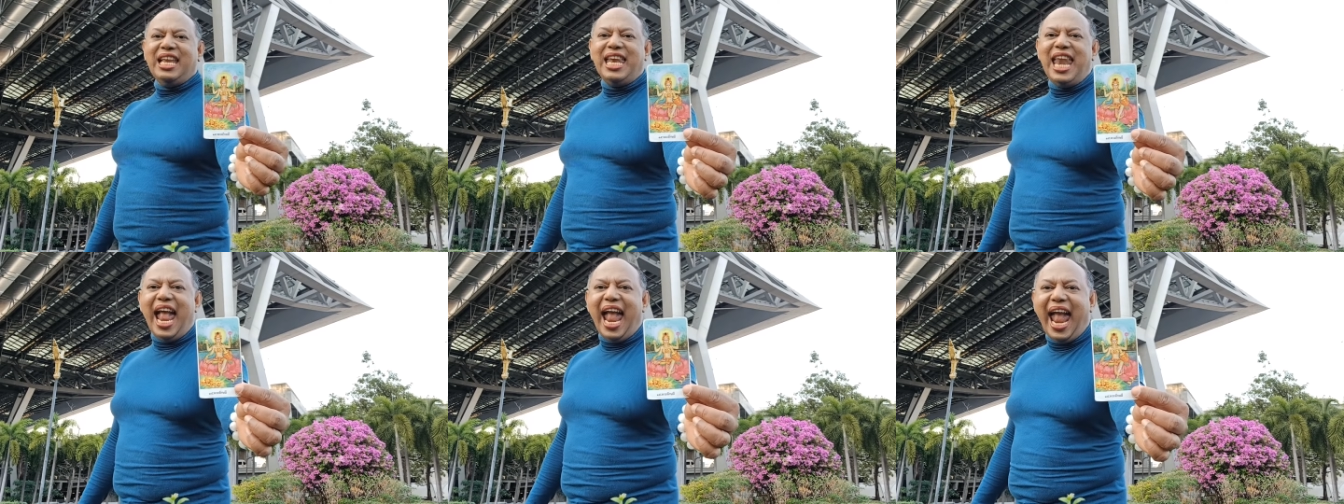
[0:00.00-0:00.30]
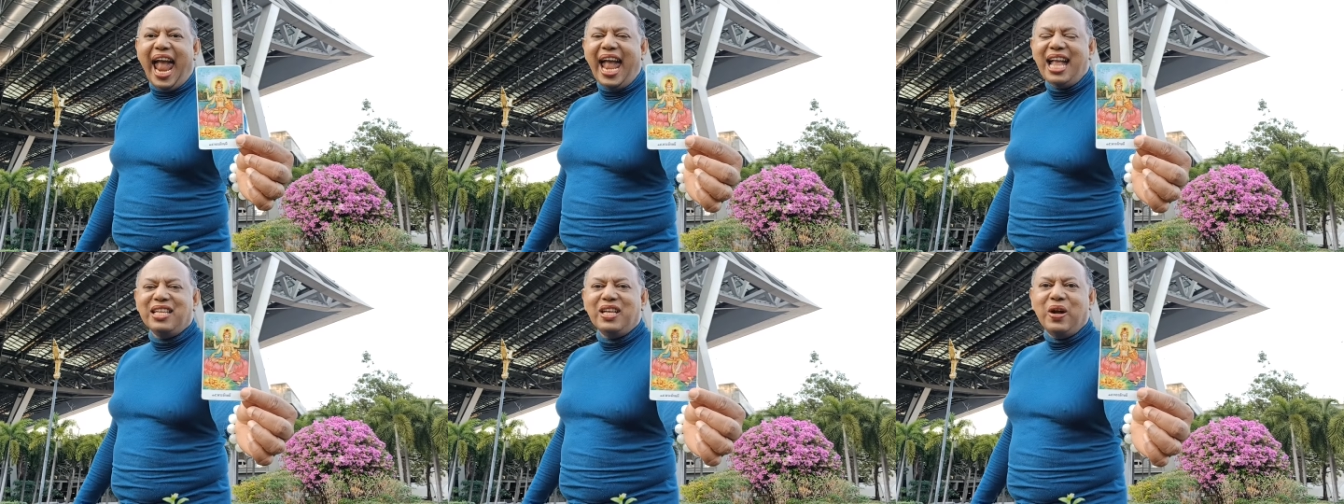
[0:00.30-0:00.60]
นะ
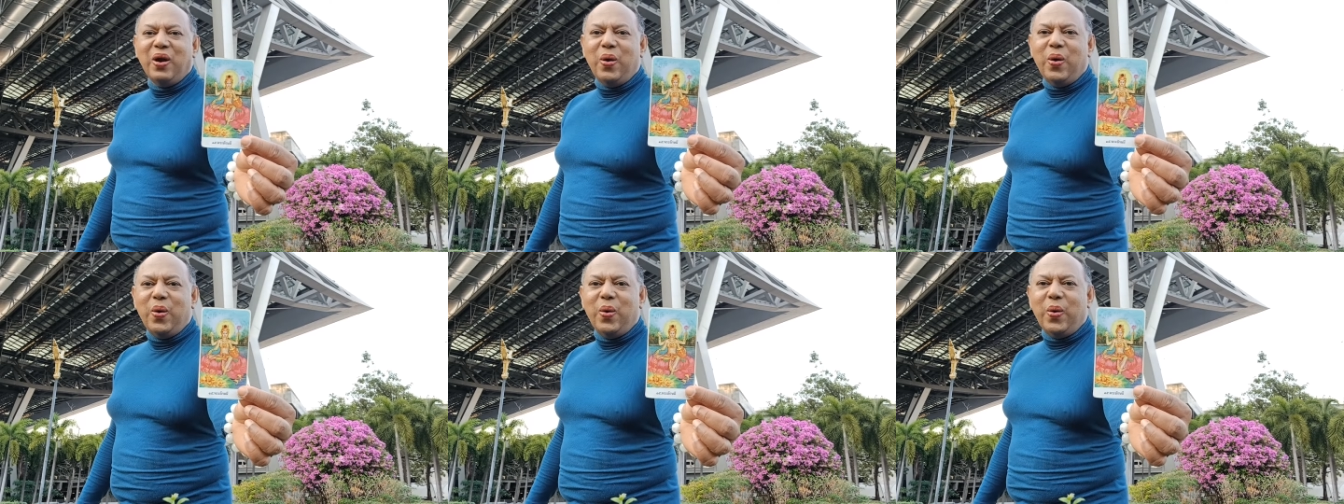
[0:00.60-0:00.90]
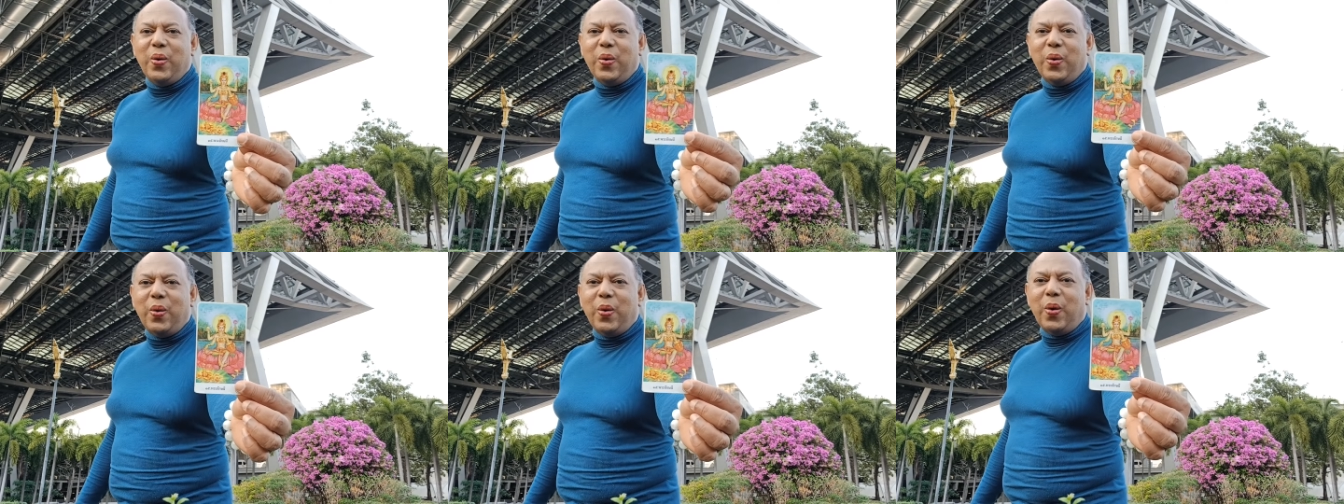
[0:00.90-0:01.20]
โอ้โห
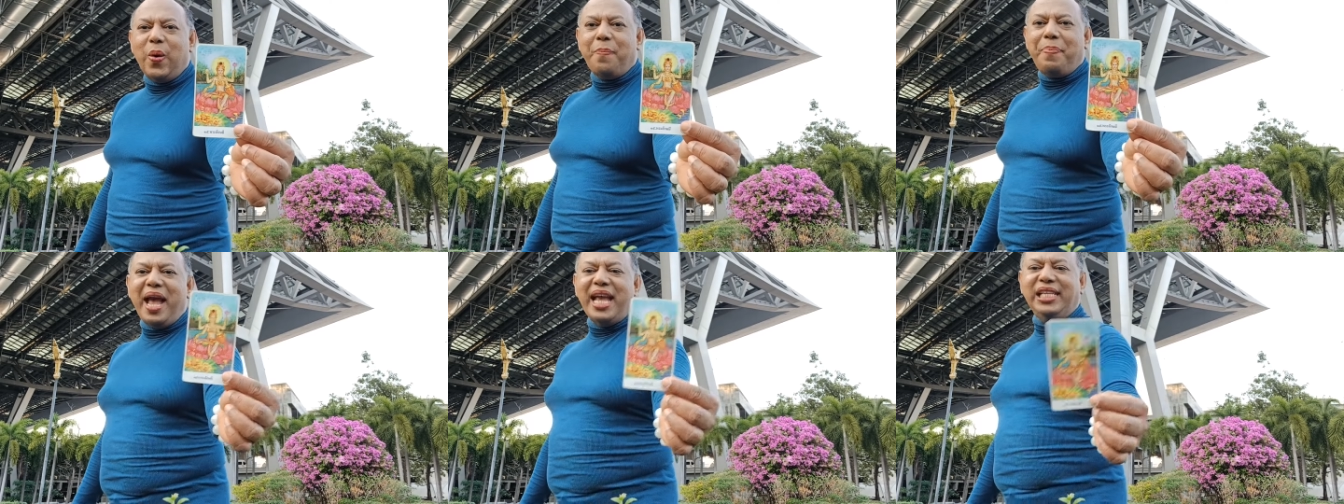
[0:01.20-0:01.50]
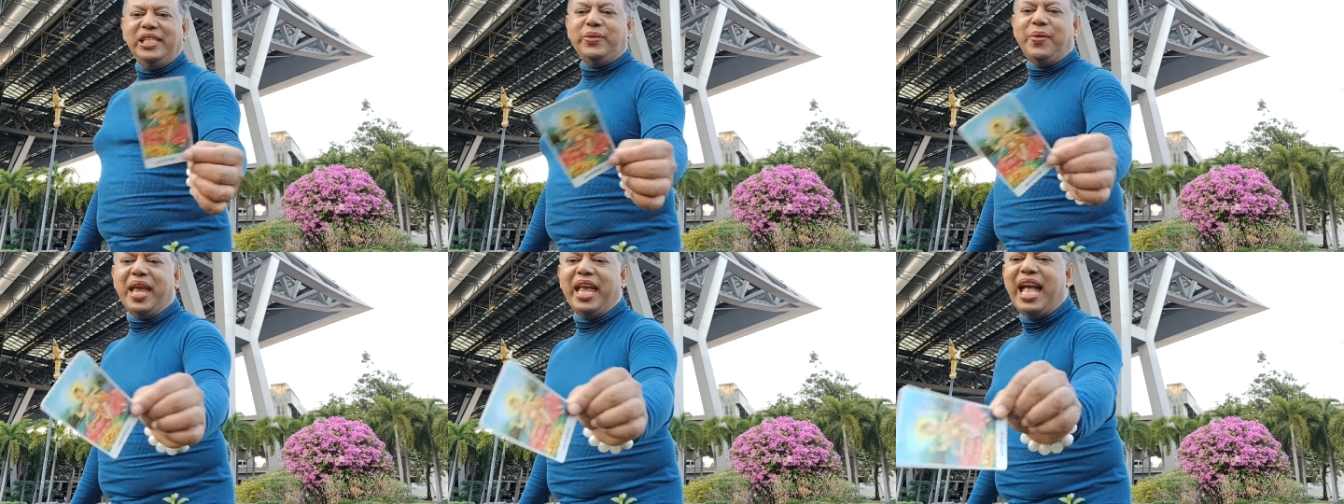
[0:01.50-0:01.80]
ไพ่
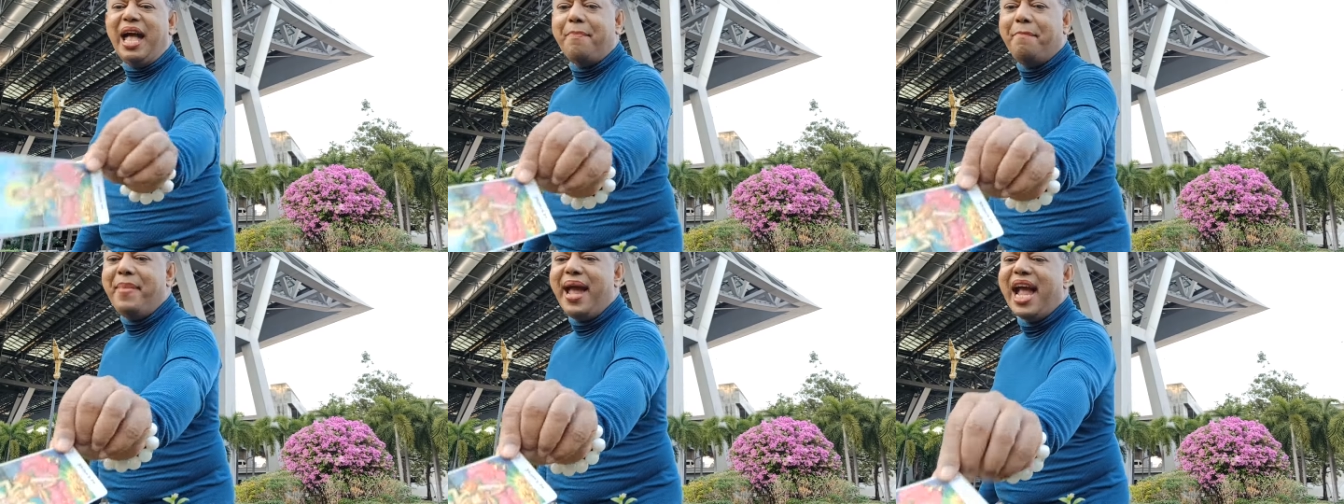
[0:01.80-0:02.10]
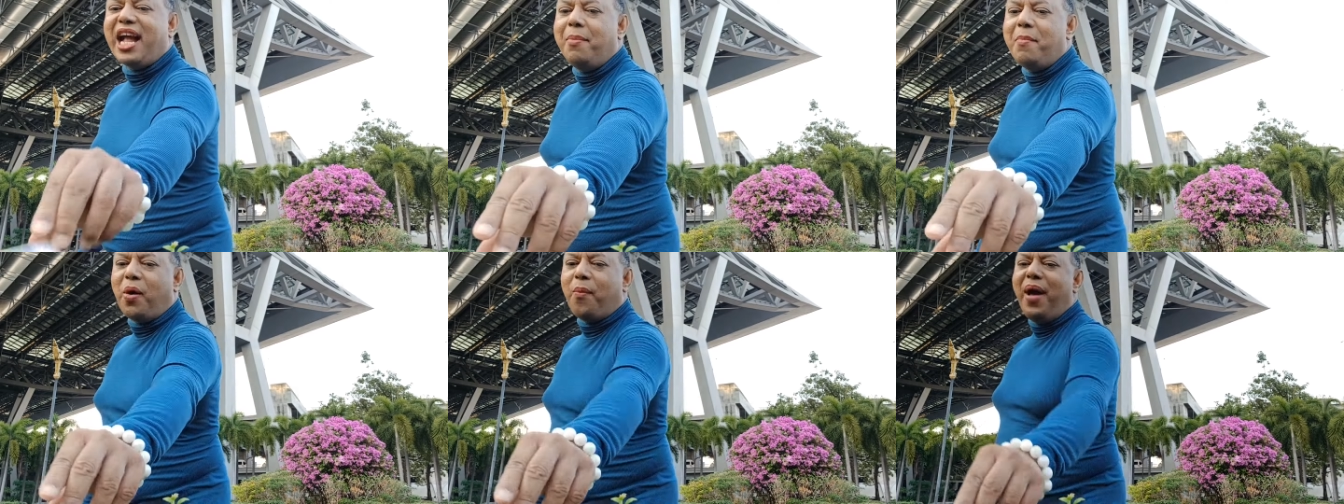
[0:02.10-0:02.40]
สวยงามมาก
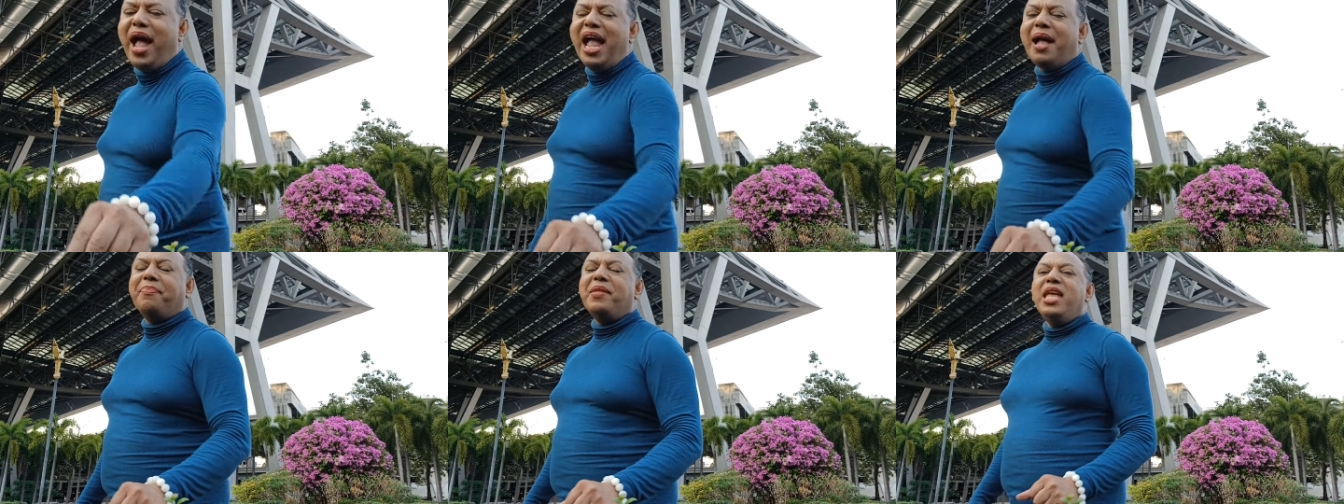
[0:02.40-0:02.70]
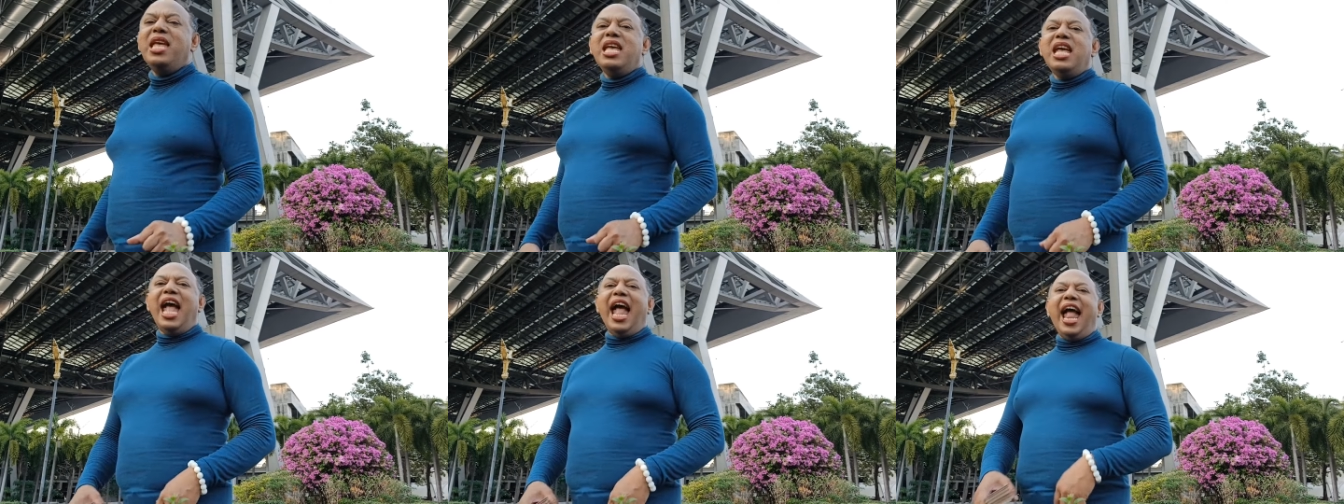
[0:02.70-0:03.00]
เขาบอกว่า
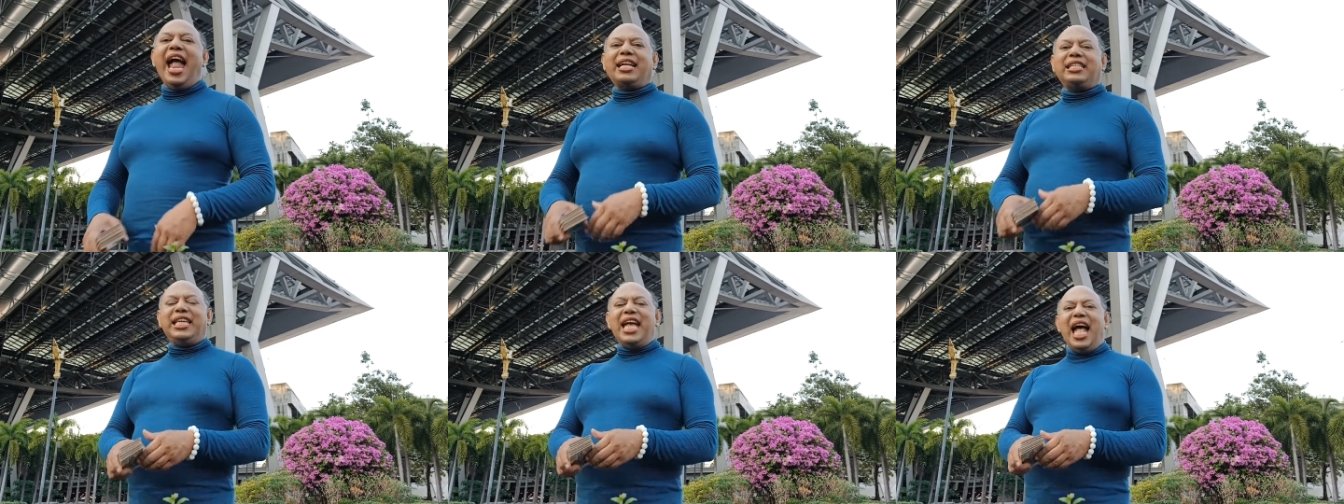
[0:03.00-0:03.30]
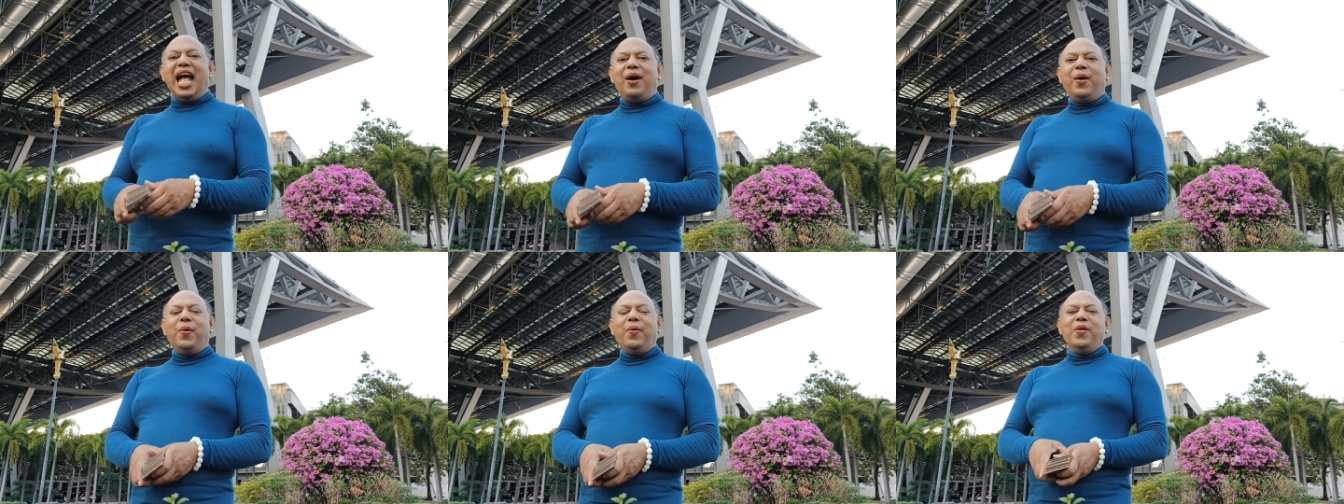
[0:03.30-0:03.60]
หาก
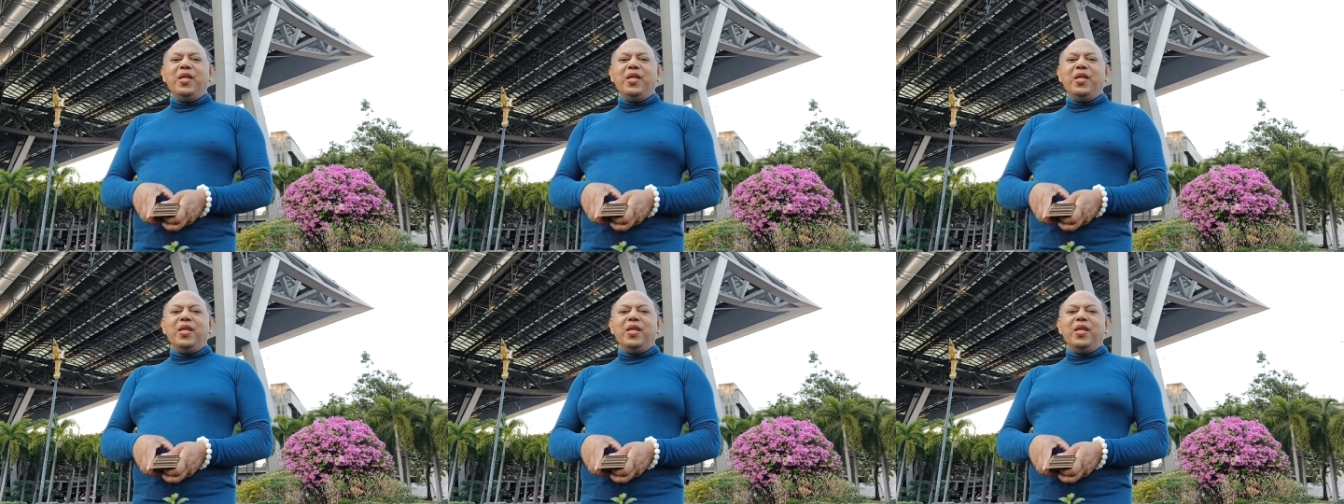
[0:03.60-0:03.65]
ชาว